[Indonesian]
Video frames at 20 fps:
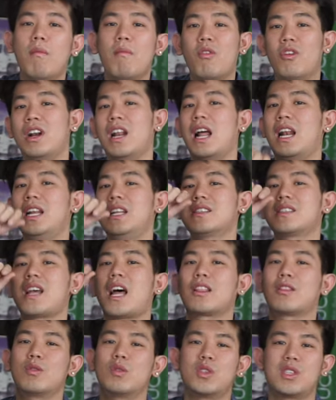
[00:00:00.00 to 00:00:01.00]
modalin
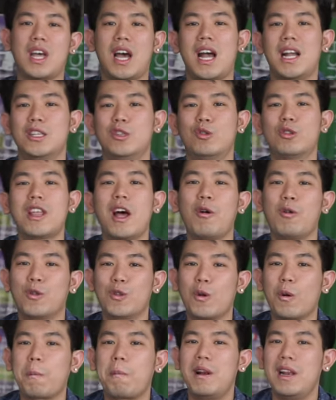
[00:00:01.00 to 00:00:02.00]
satu setengah juta
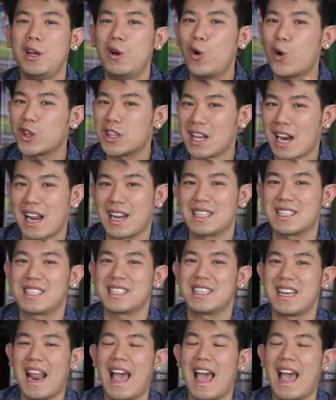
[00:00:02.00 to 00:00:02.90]
untuk beli GoTrans.